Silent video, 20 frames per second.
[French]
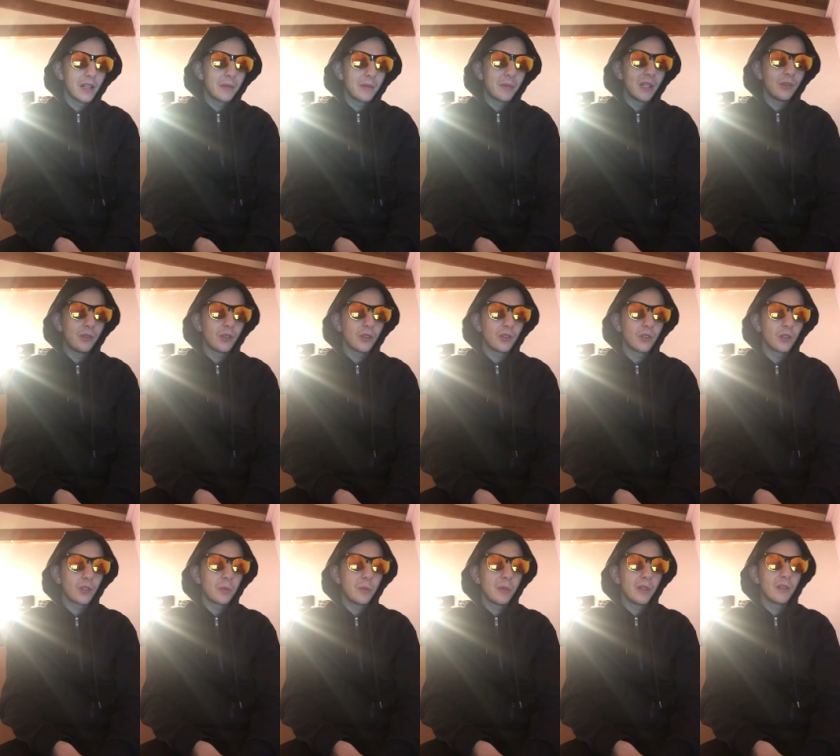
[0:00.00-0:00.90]
mais il doit
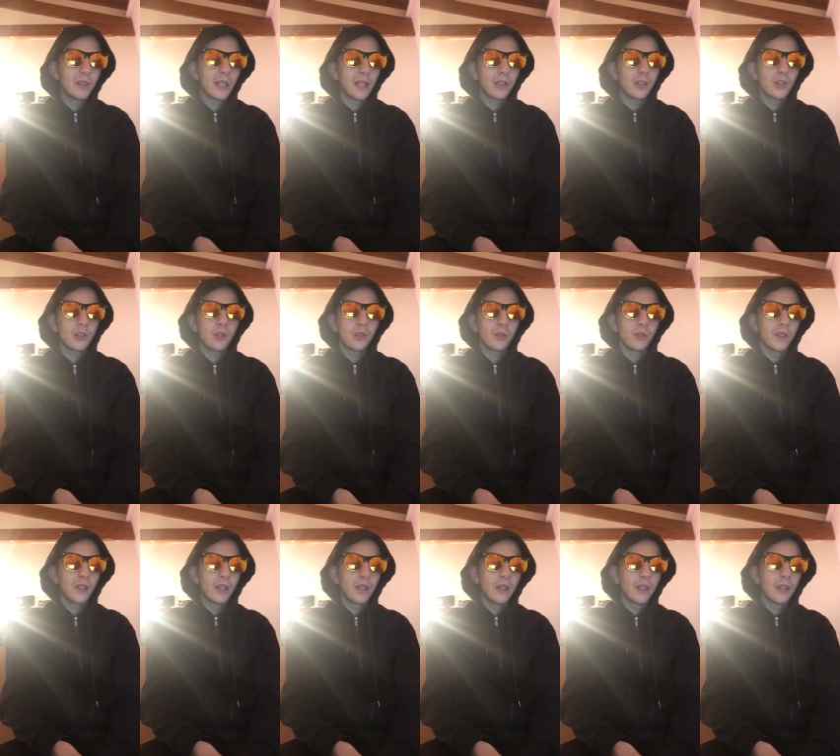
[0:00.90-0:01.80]
s'occuper de quelque
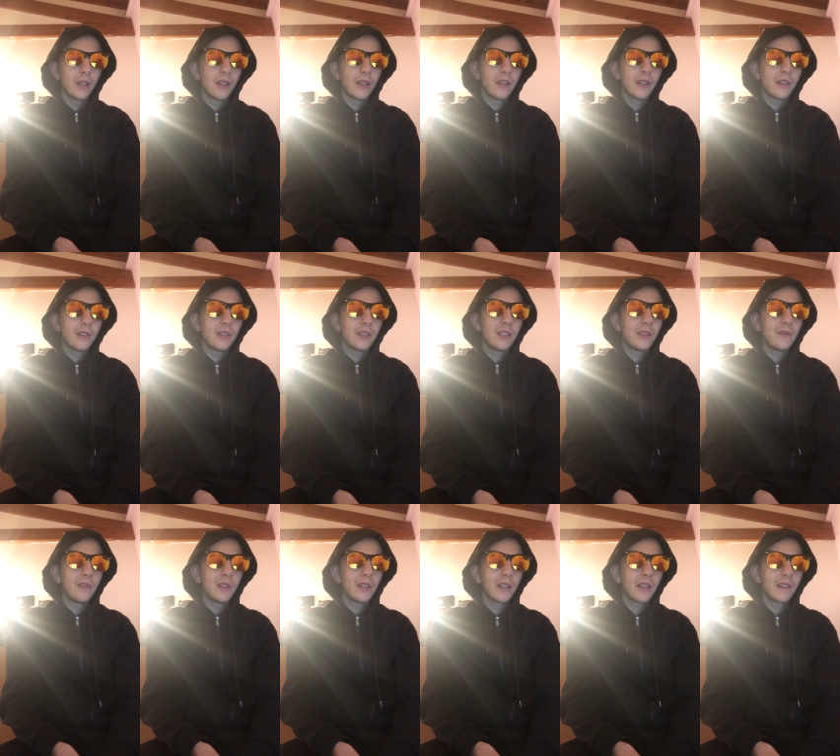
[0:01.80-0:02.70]
chose. S'ils
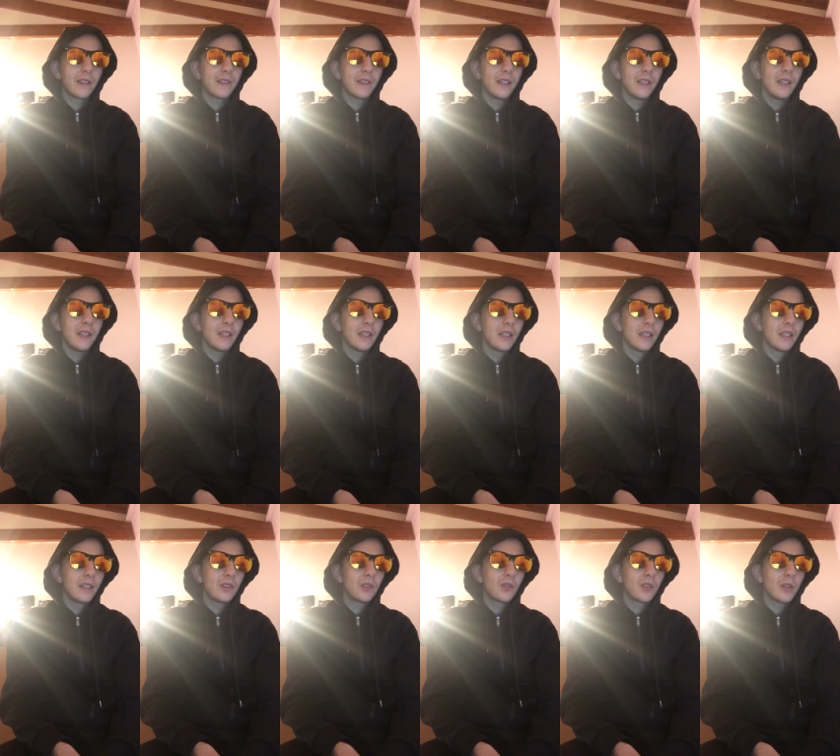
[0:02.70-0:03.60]
veulent rester,
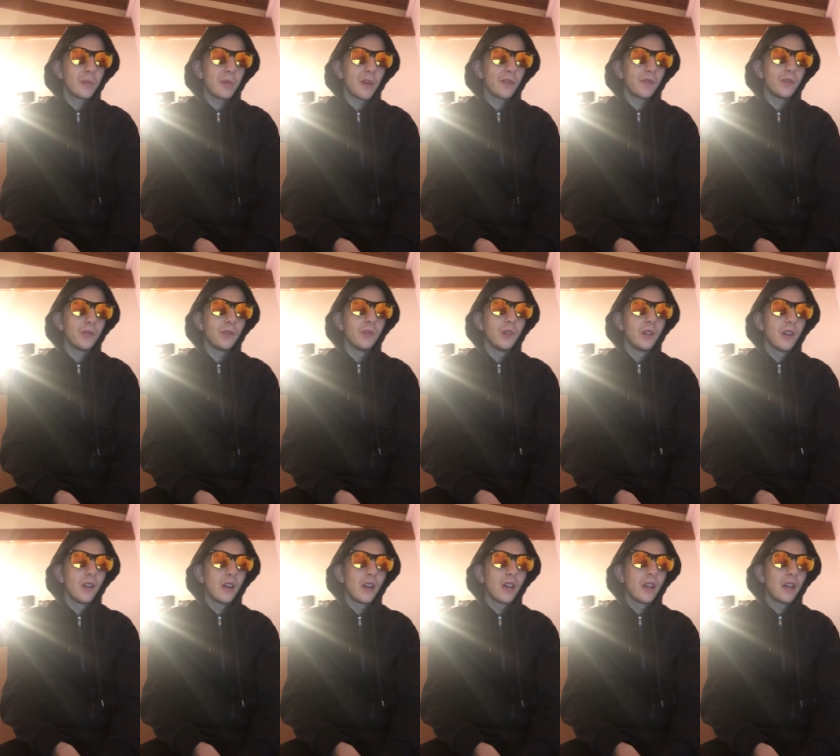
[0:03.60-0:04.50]
ils sont les bienvenus.
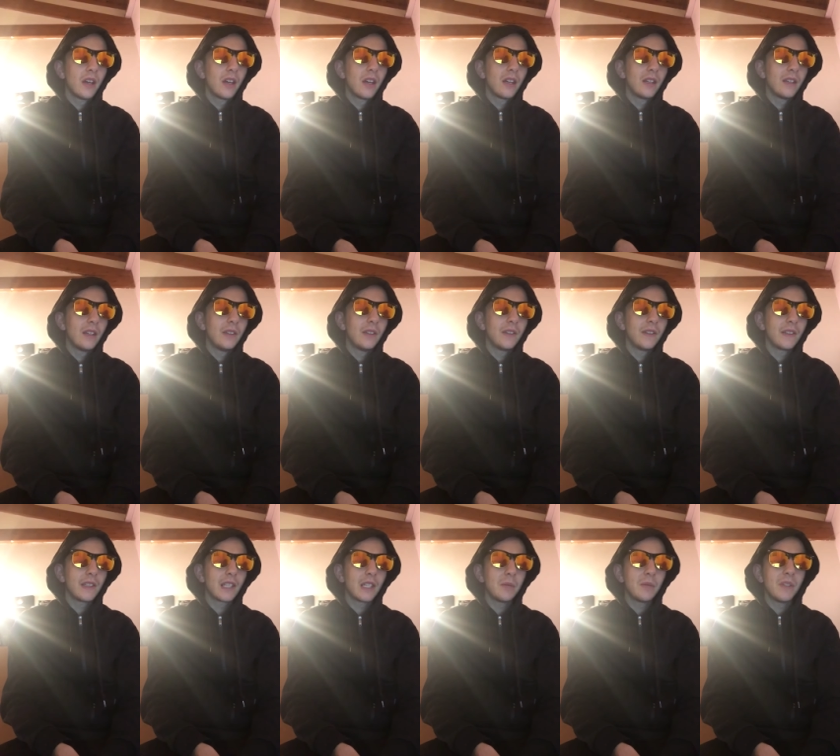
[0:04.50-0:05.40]
Les deux
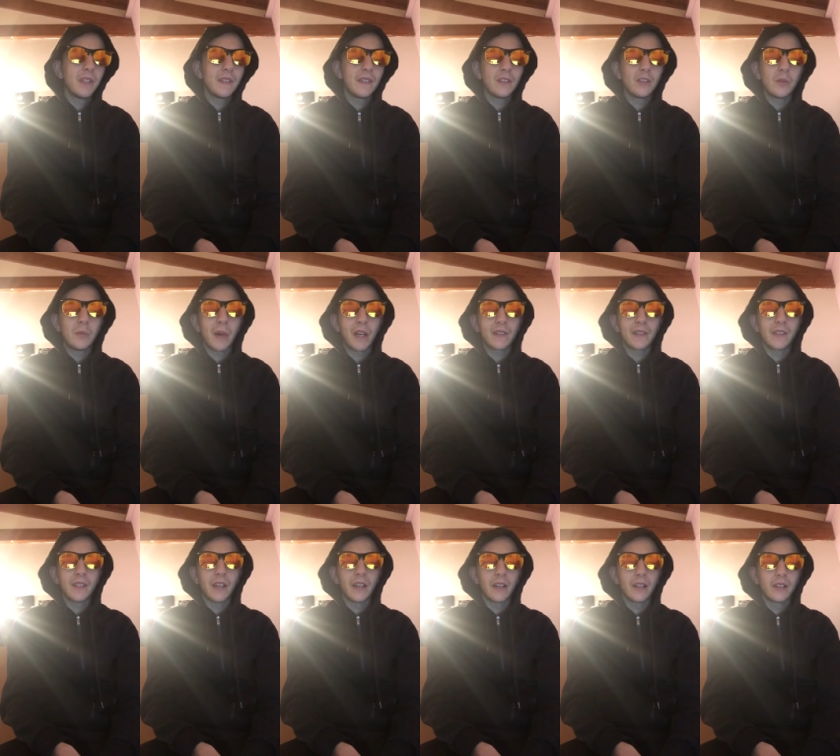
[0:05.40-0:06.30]
équipes décident de
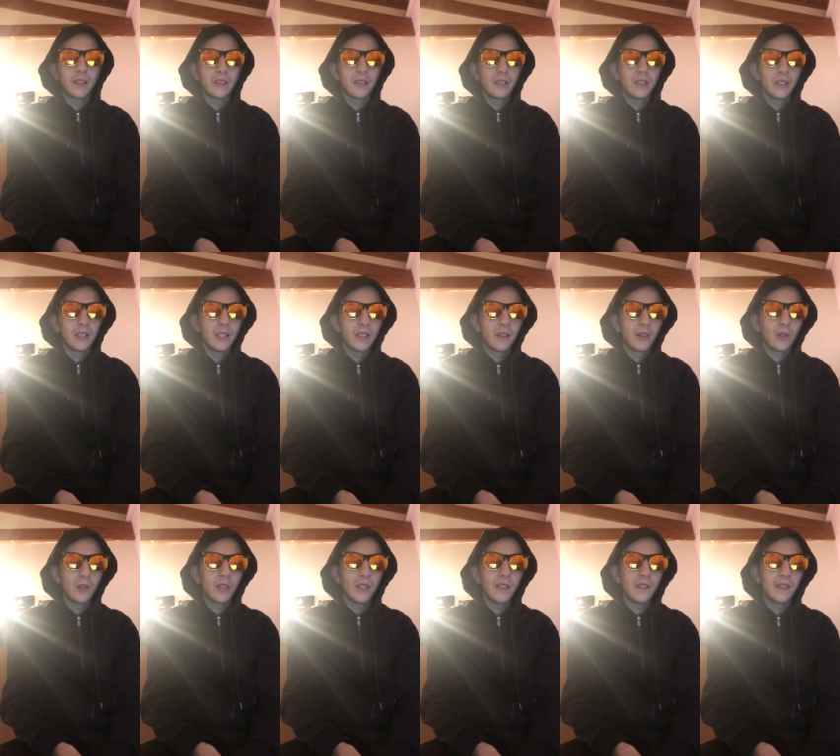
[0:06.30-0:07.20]
partir.
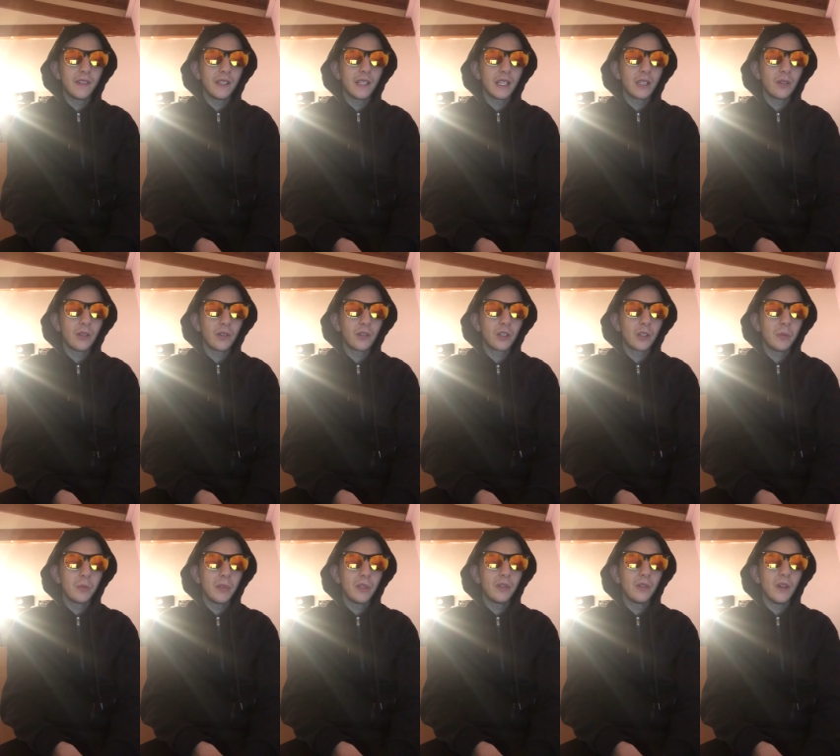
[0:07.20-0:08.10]
Rollins dit qu'il doit
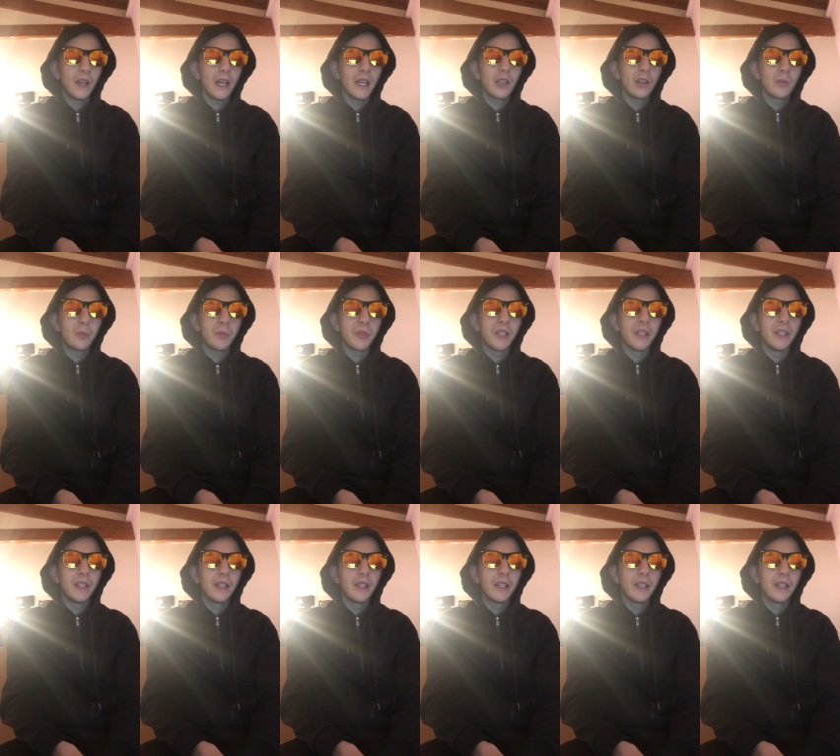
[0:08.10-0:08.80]
s'occuper de AOP.